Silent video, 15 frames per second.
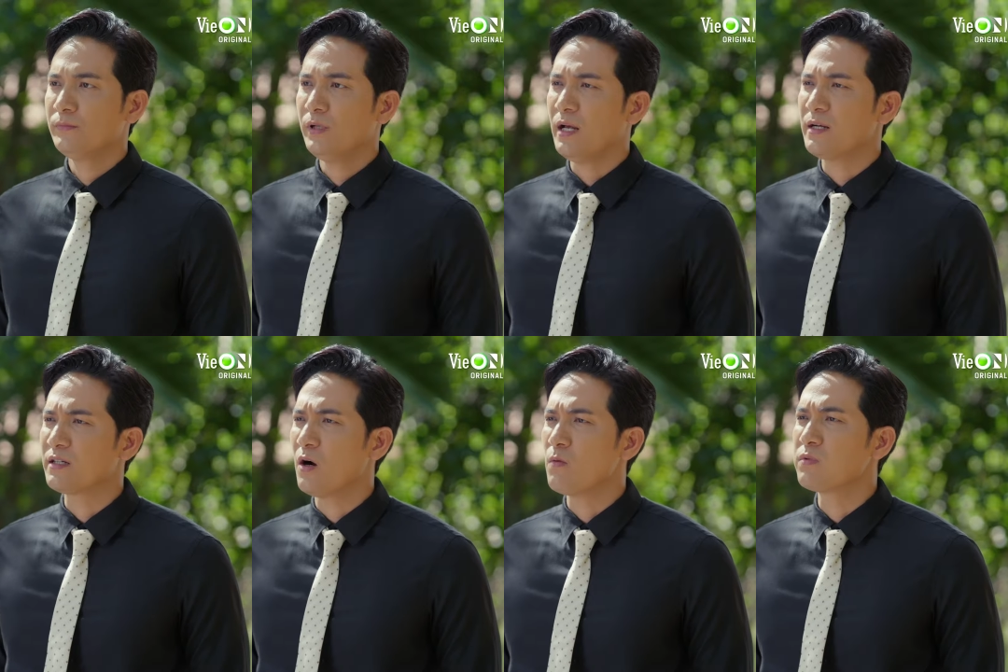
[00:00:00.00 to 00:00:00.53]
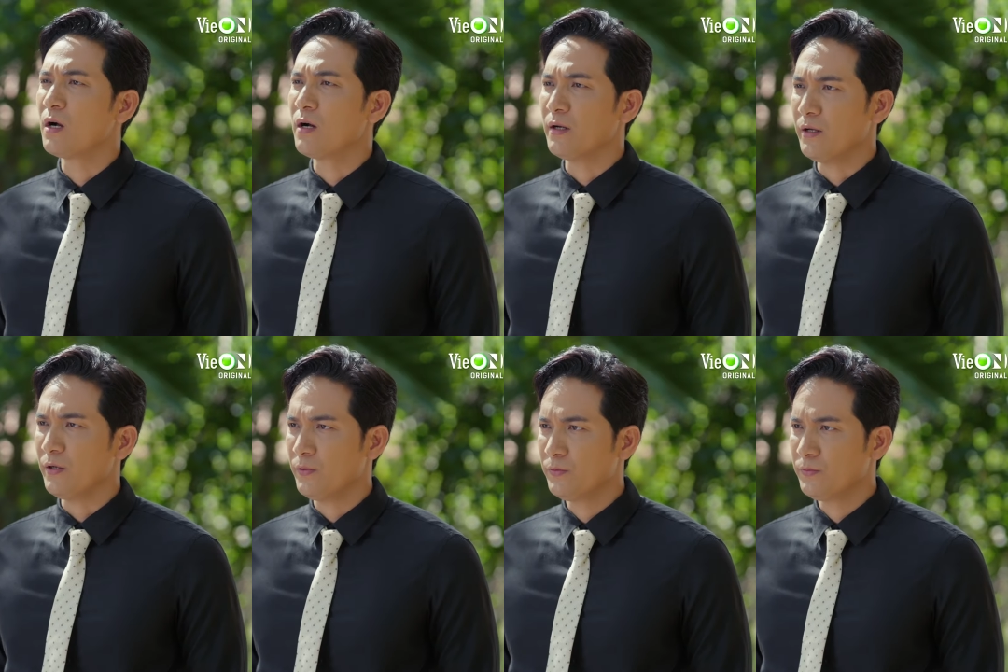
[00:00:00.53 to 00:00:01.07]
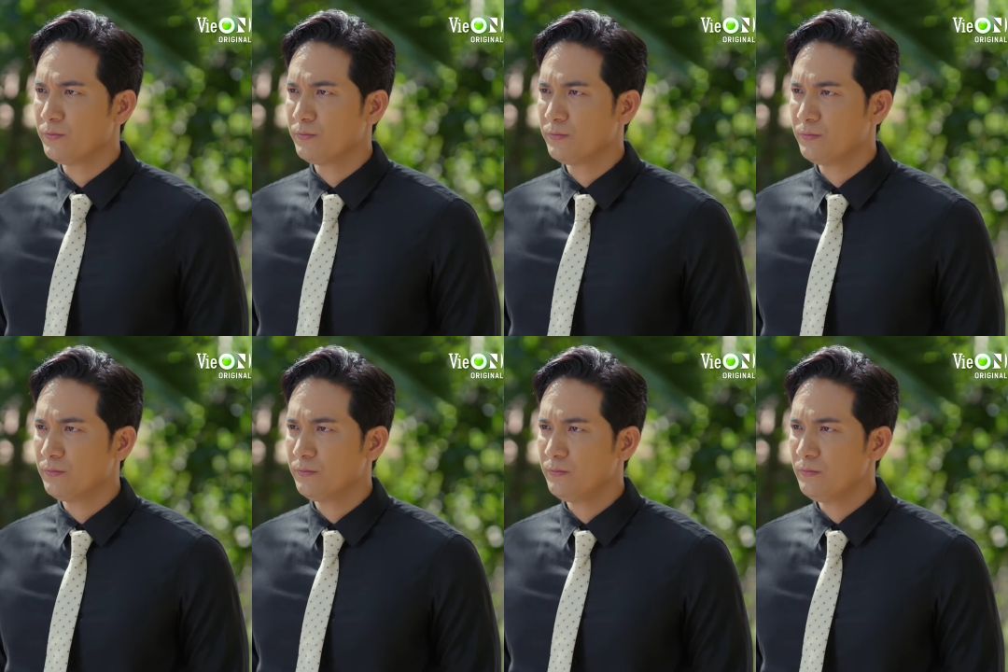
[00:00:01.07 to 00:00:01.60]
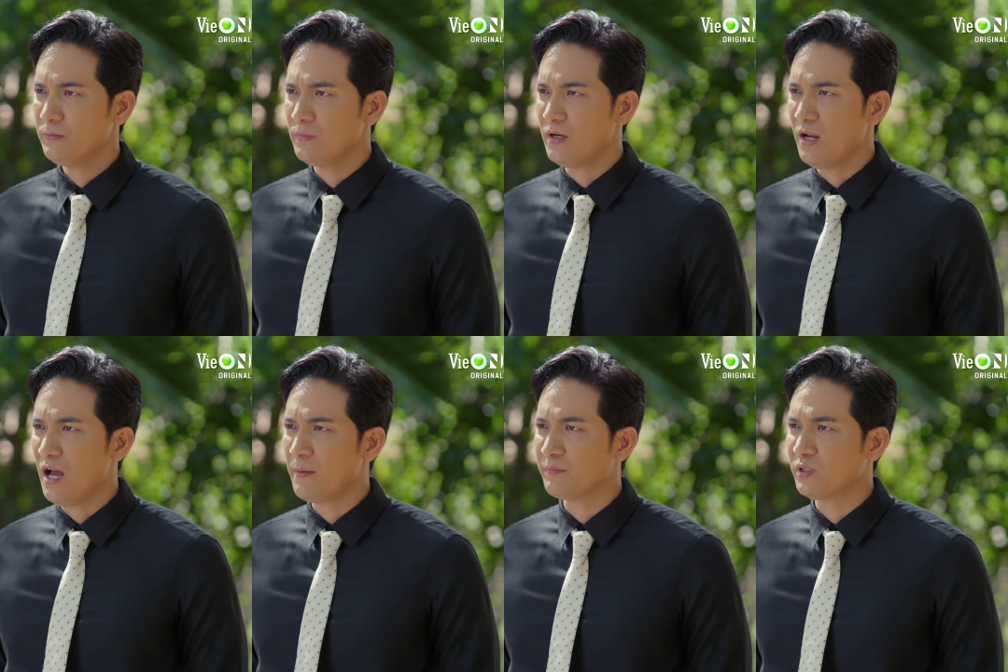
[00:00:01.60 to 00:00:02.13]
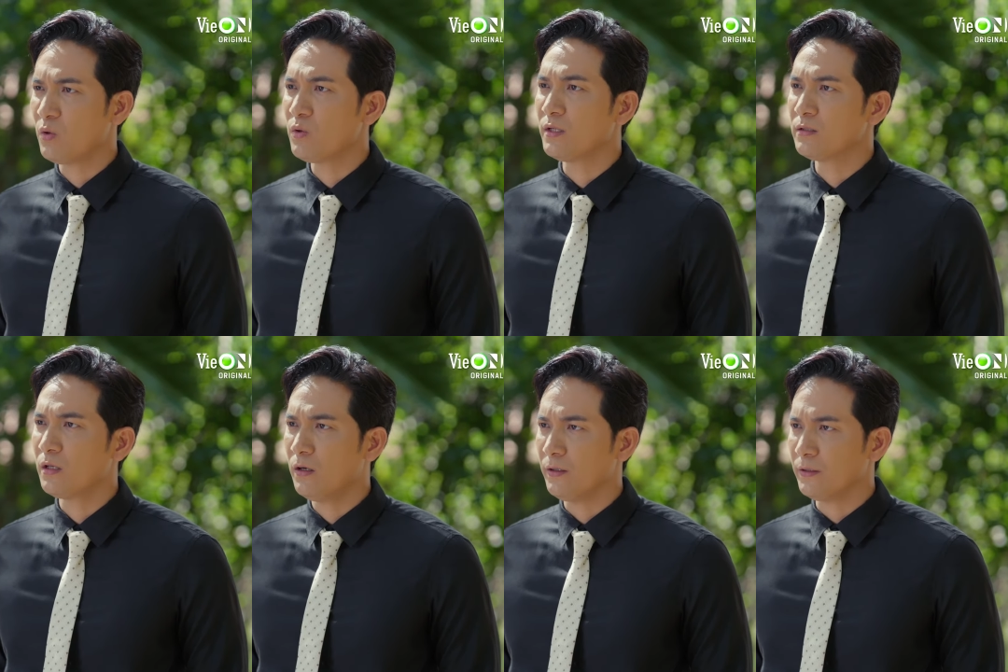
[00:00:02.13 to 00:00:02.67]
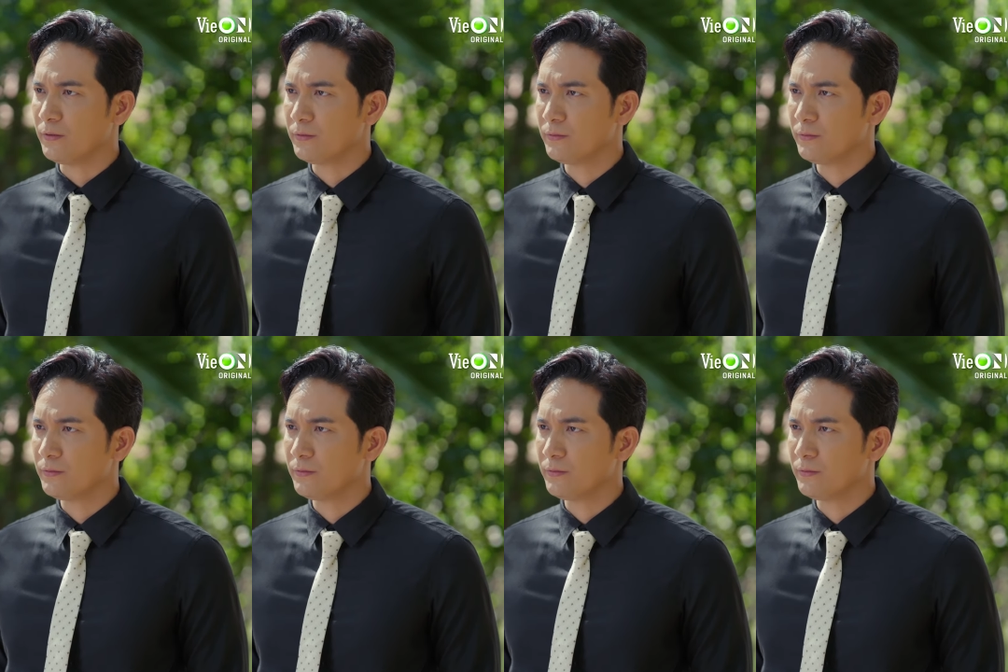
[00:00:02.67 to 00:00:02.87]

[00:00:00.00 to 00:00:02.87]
anh không cần hiểu làm theo lệnh thôi